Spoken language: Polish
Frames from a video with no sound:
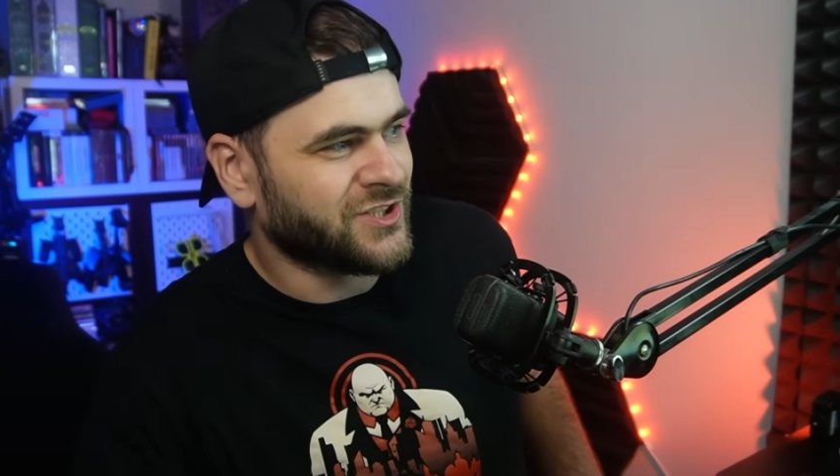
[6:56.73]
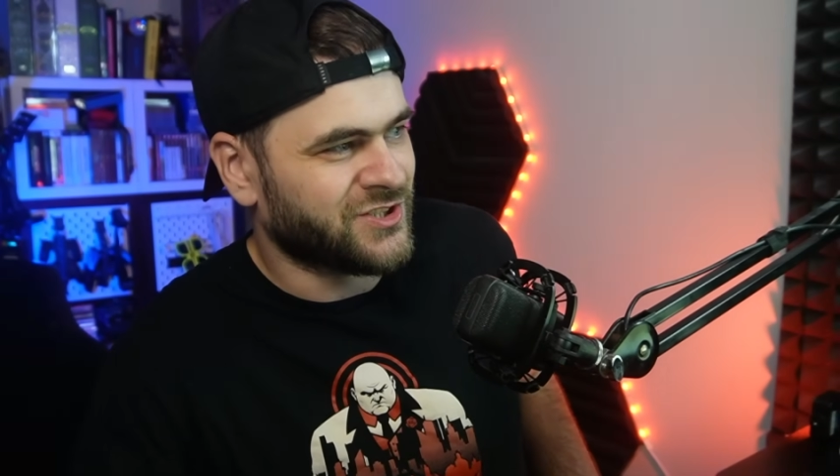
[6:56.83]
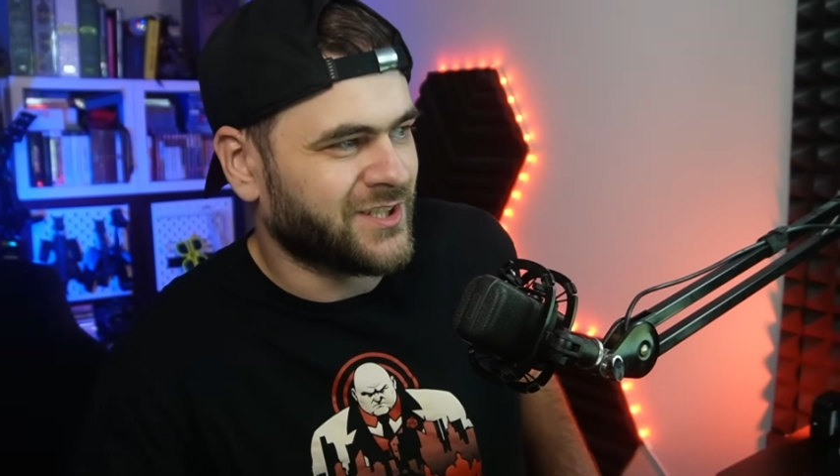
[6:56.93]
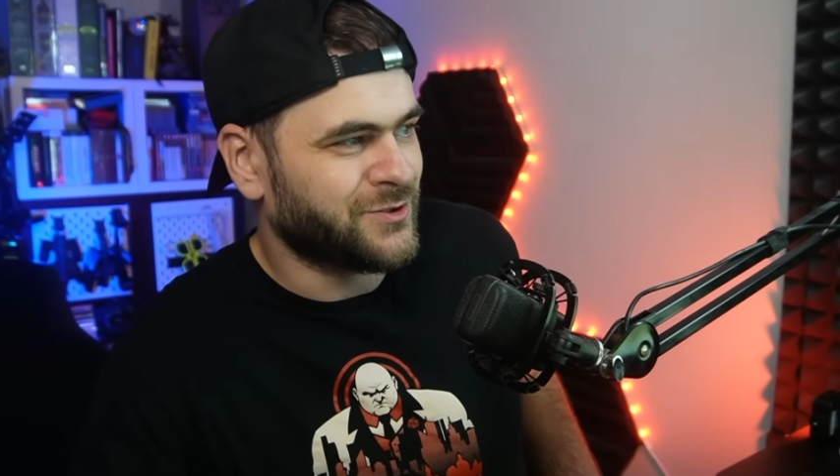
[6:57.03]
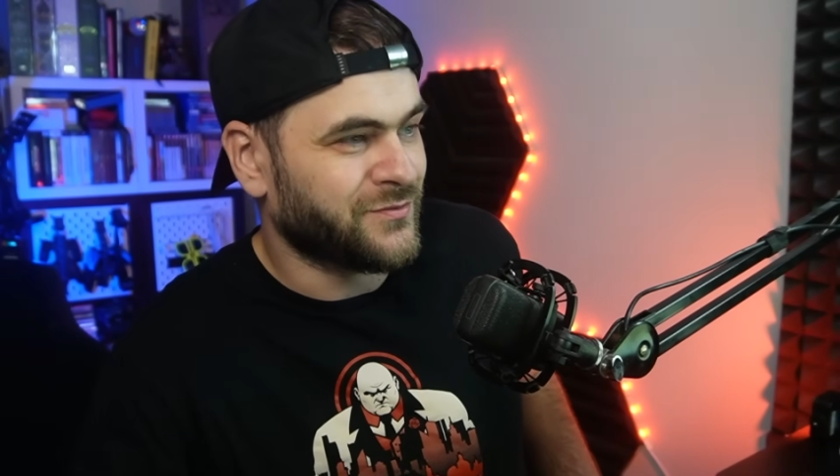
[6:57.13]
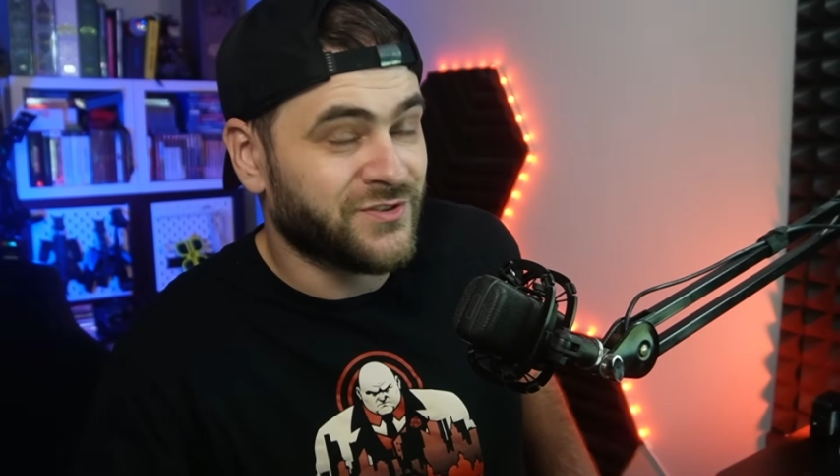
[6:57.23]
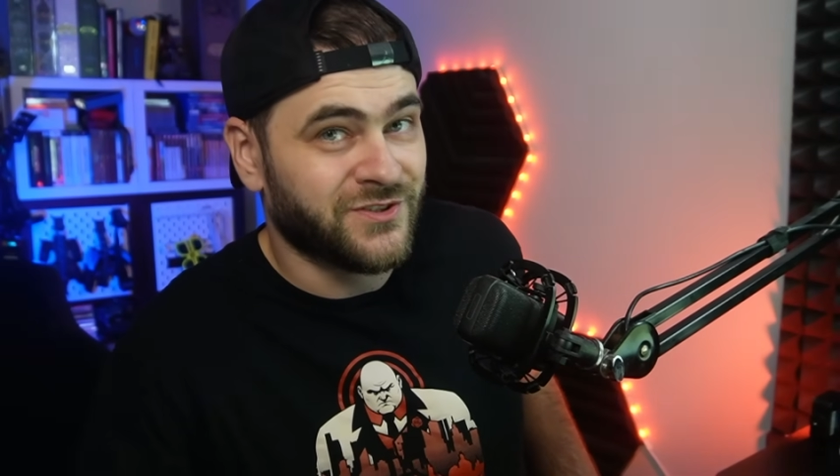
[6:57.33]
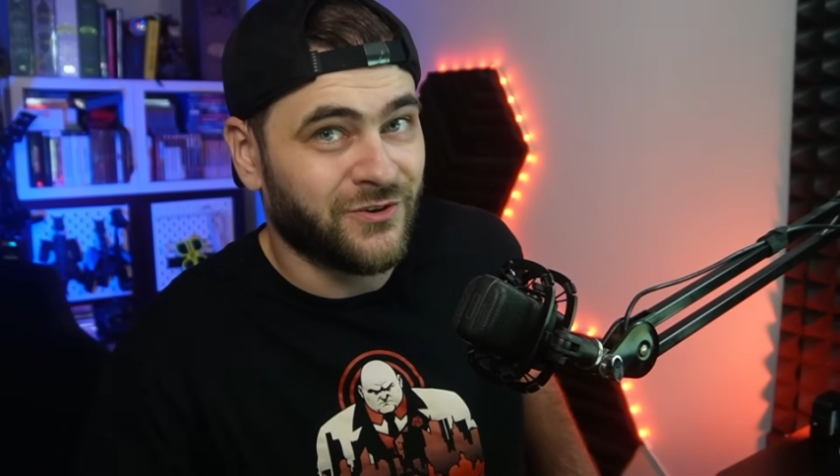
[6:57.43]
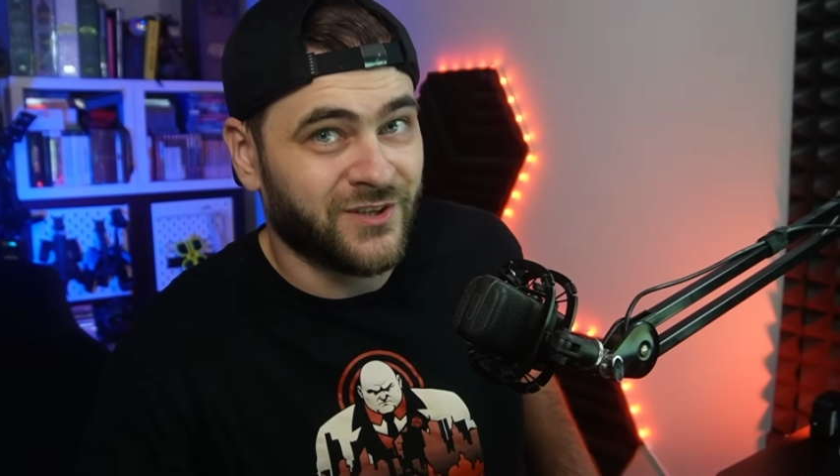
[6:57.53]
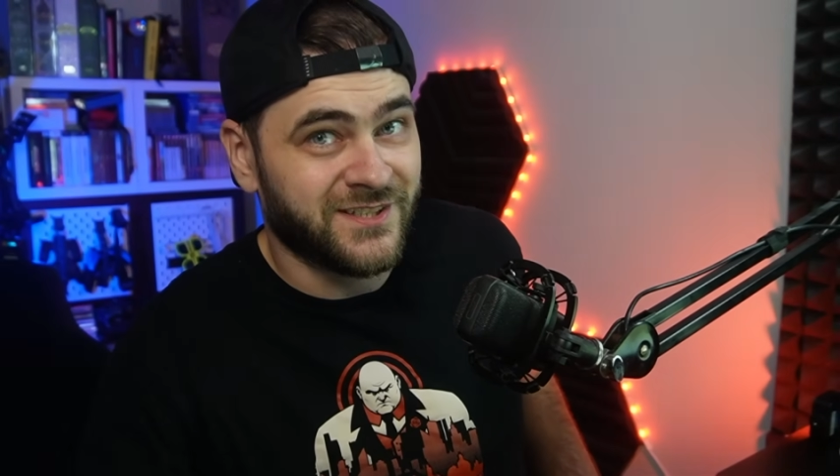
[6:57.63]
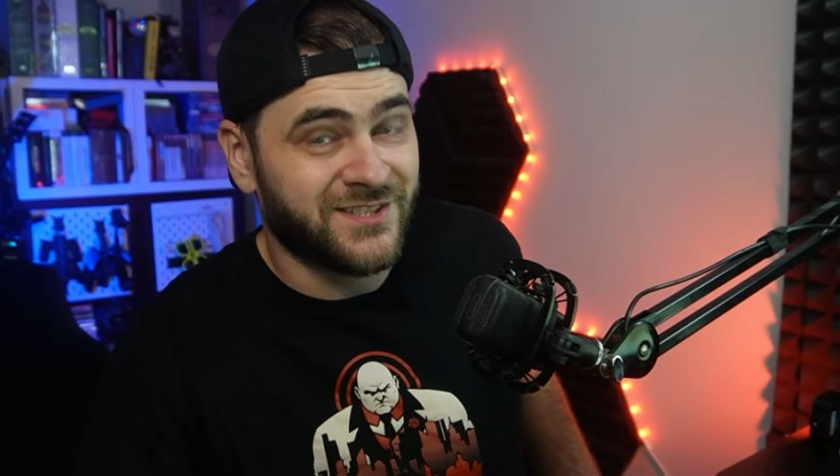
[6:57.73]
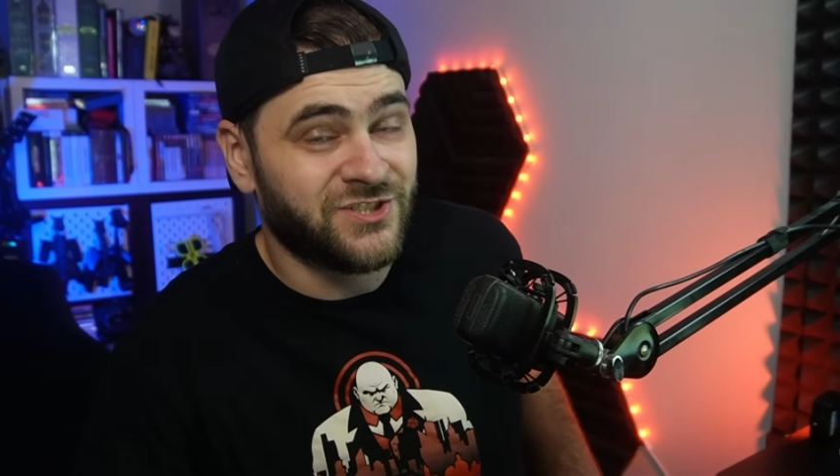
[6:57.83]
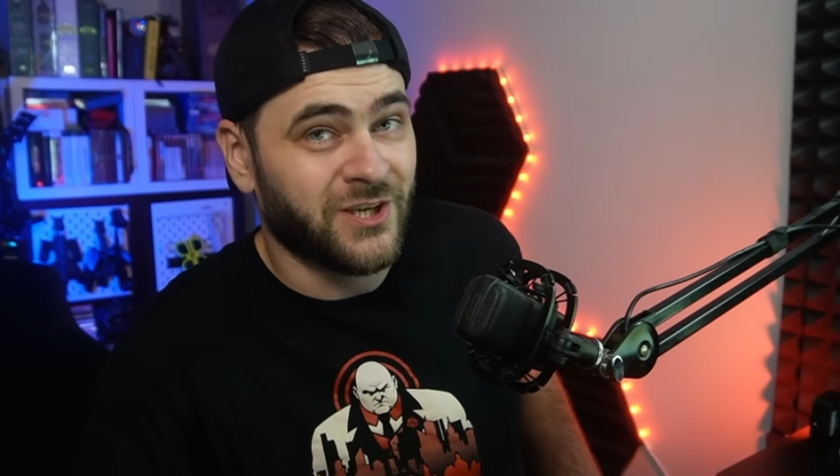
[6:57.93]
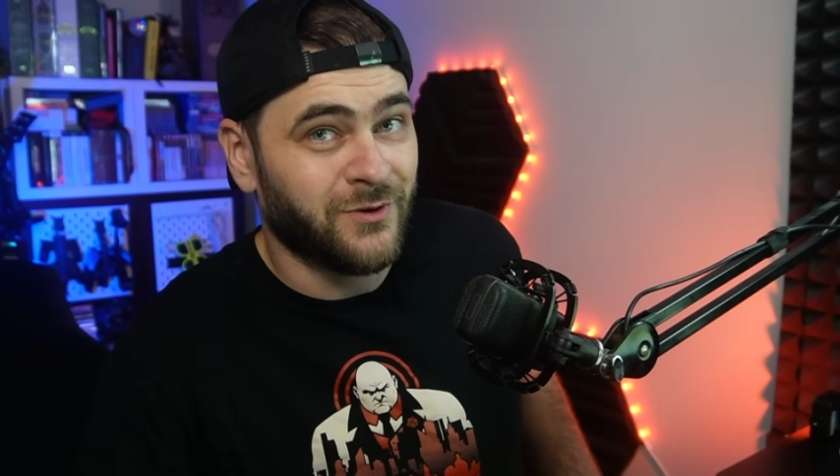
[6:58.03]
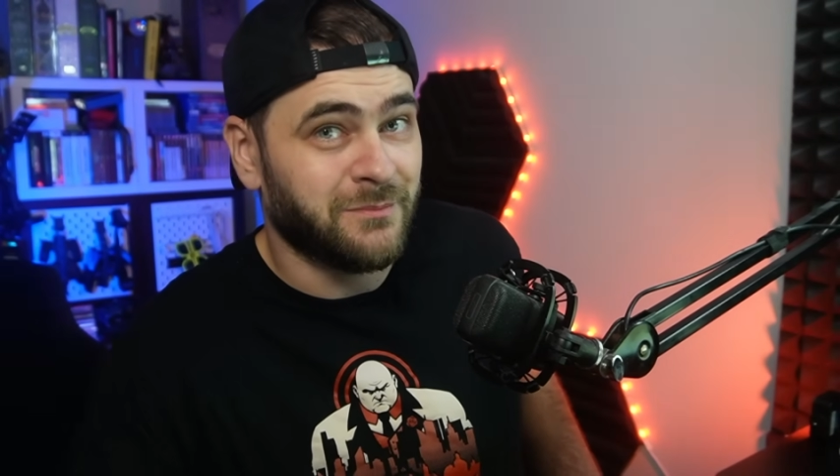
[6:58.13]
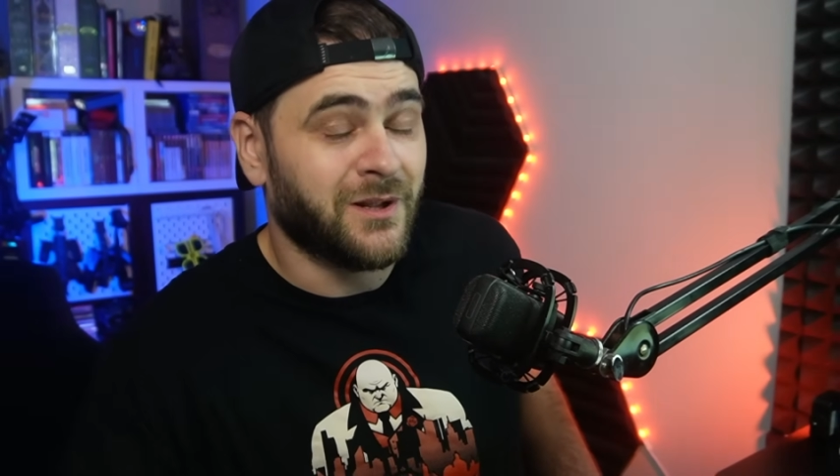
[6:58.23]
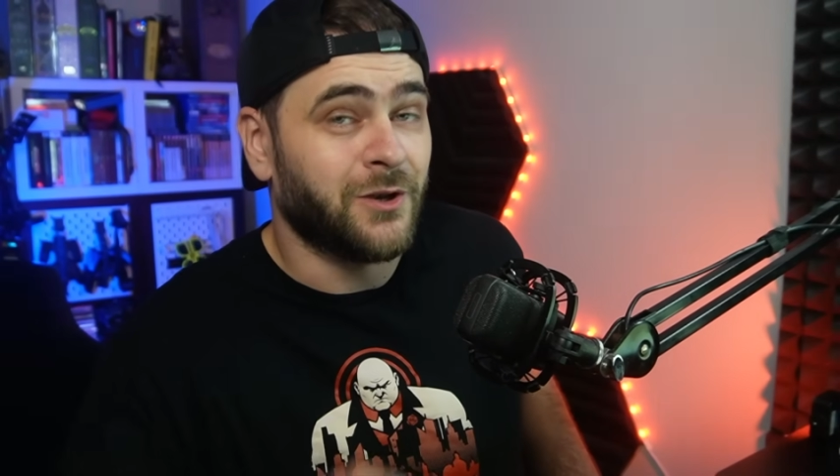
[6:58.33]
że to wszystko jest dziełem